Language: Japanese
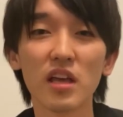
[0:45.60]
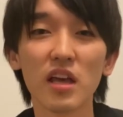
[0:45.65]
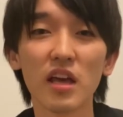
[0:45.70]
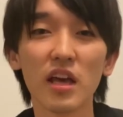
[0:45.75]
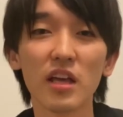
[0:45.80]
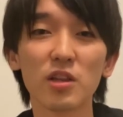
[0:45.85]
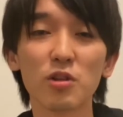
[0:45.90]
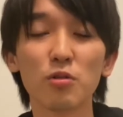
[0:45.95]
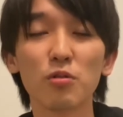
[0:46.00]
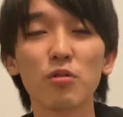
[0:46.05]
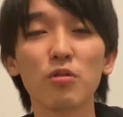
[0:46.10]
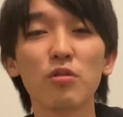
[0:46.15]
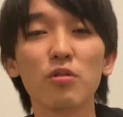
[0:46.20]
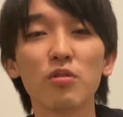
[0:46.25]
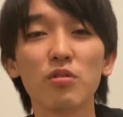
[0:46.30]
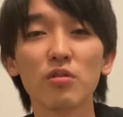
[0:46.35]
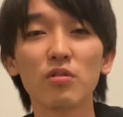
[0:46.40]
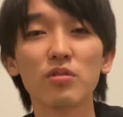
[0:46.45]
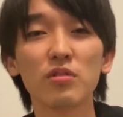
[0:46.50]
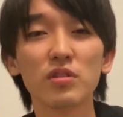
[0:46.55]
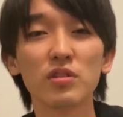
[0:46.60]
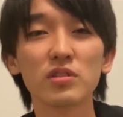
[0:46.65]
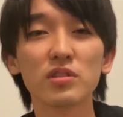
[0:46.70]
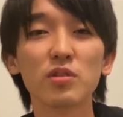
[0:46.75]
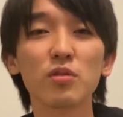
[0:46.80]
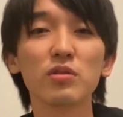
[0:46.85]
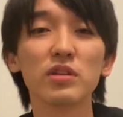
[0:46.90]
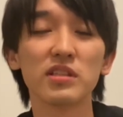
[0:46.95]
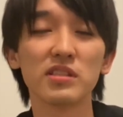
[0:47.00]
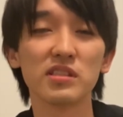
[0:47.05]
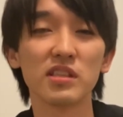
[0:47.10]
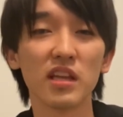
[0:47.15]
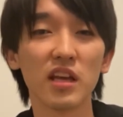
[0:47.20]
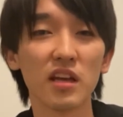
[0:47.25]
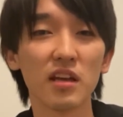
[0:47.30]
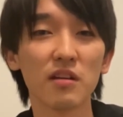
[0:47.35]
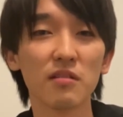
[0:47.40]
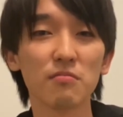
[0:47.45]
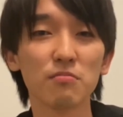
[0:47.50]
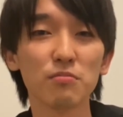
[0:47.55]
えっと、そうですね。
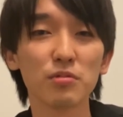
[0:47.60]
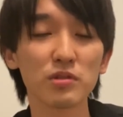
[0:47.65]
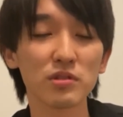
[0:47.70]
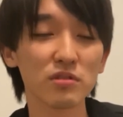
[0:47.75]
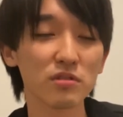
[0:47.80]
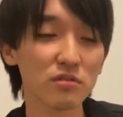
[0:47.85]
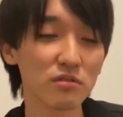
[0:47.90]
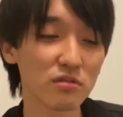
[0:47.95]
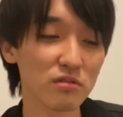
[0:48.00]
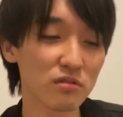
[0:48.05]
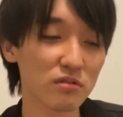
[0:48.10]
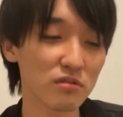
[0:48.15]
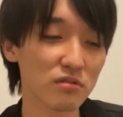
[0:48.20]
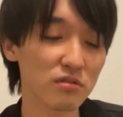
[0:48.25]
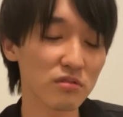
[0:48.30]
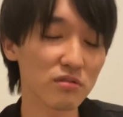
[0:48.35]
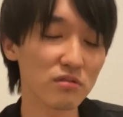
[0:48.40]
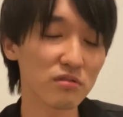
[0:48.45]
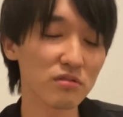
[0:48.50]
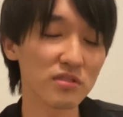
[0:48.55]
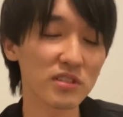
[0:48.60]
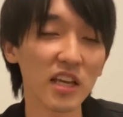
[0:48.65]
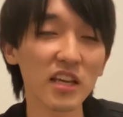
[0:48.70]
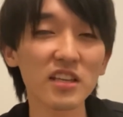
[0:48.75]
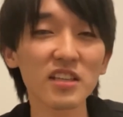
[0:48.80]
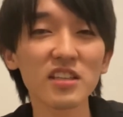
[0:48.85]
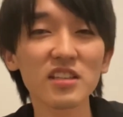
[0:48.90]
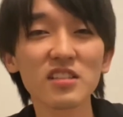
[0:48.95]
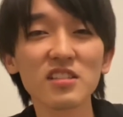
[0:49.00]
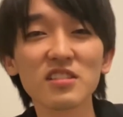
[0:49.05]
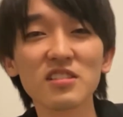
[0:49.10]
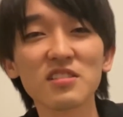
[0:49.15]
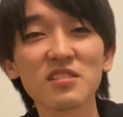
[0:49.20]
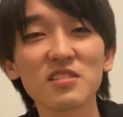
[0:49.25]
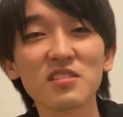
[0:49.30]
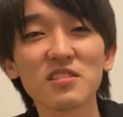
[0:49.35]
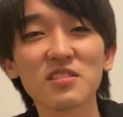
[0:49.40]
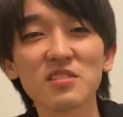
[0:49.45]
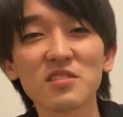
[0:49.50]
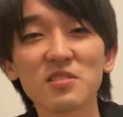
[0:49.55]
僕、最近、
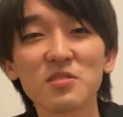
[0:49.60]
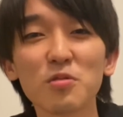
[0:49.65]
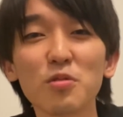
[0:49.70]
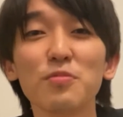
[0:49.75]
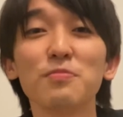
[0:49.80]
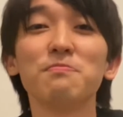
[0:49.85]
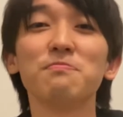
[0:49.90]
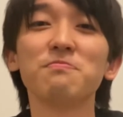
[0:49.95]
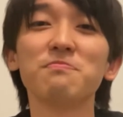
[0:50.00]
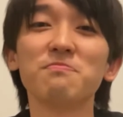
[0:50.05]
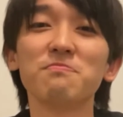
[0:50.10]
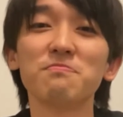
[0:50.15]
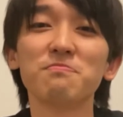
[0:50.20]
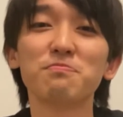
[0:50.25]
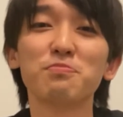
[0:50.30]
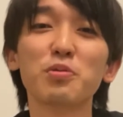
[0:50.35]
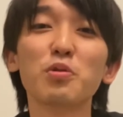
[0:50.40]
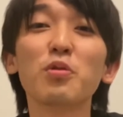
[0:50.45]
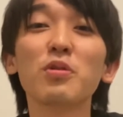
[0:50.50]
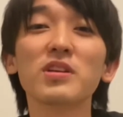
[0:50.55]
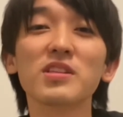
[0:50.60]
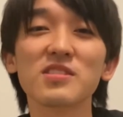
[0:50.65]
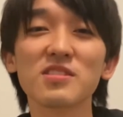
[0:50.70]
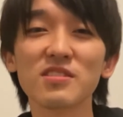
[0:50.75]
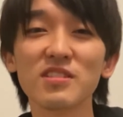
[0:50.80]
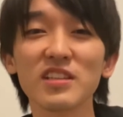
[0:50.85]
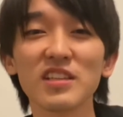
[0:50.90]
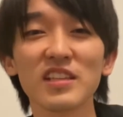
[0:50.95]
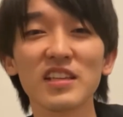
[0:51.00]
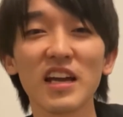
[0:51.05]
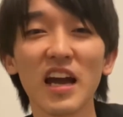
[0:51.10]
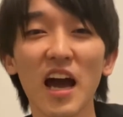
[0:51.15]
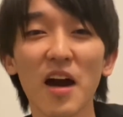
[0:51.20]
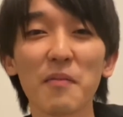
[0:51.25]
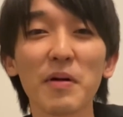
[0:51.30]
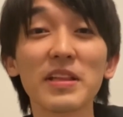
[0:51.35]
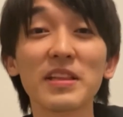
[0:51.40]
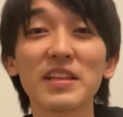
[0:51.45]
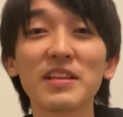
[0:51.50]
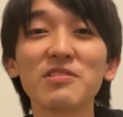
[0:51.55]
すごい、プロレスに
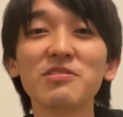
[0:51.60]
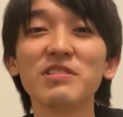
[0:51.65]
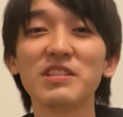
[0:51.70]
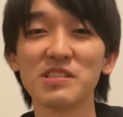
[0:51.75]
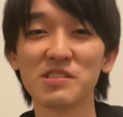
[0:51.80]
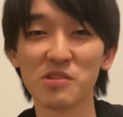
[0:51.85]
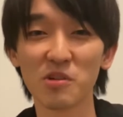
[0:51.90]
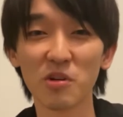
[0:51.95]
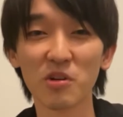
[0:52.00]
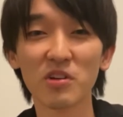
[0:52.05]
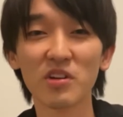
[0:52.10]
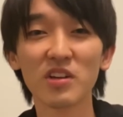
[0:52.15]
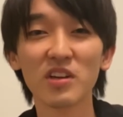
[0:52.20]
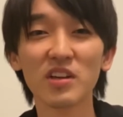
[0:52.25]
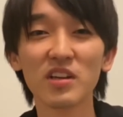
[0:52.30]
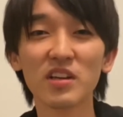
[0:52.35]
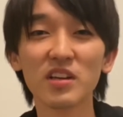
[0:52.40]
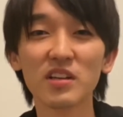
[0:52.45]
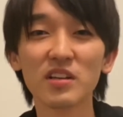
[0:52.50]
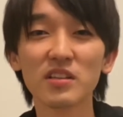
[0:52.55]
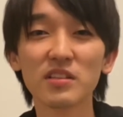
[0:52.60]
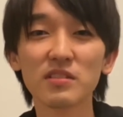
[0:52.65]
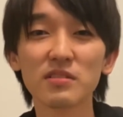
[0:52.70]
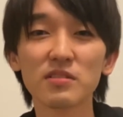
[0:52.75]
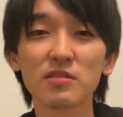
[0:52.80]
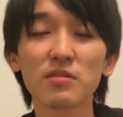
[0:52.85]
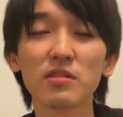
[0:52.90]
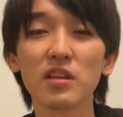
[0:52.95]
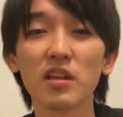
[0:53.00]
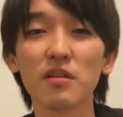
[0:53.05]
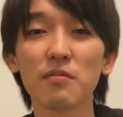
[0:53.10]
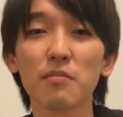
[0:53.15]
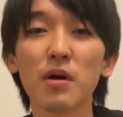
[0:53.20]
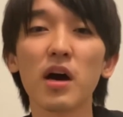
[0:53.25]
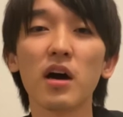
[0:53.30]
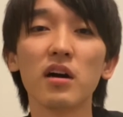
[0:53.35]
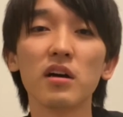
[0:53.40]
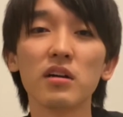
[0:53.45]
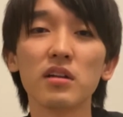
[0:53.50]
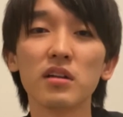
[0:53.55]
ハマってるんですよ。それで、
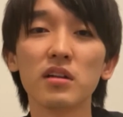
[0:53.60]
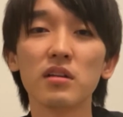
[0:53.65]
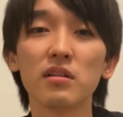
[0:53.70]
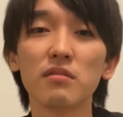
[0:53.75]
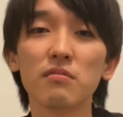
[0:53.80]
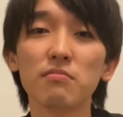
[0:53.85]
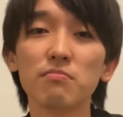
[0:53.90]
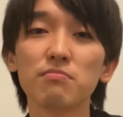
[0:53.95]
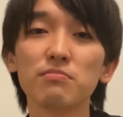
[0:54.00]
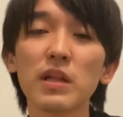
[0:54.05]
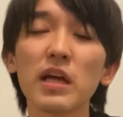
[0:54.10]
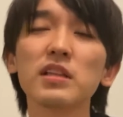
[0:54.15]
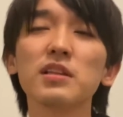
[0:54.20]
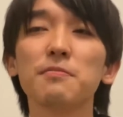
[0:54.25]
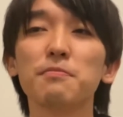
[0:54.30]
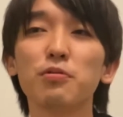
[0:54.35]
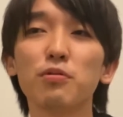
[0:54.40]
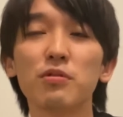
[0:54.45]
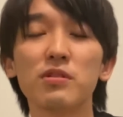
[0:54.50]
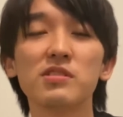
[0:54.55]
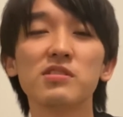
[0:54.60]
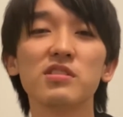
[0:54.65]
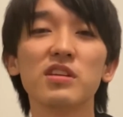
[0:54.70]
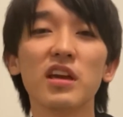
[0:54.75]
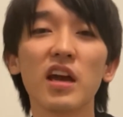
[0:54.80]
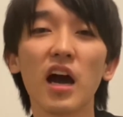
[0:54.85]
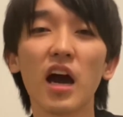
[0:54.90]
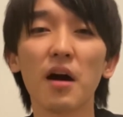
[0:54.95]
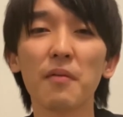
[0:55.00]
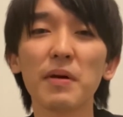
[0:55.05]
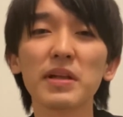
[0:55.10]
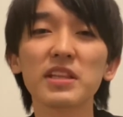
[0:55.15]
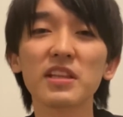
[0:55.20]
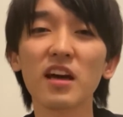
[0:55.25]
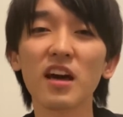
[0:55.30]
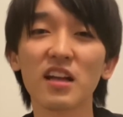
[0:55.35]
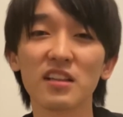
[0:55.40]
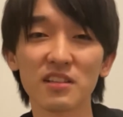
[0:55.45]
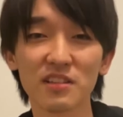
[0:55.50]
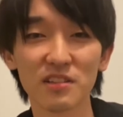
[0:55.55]
まあ、なんでプロレスにハマった
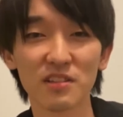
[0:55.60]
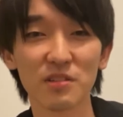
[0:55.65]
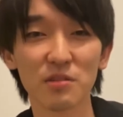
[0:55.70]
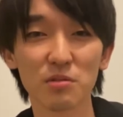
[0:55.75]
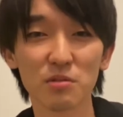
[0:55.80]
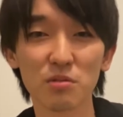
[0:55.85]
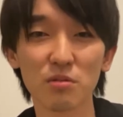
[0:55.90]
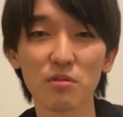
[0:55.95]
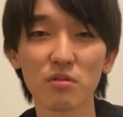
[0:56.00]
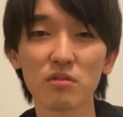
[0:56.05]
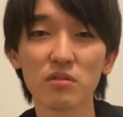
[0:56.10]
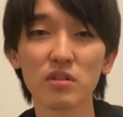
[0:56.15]
かっていうと、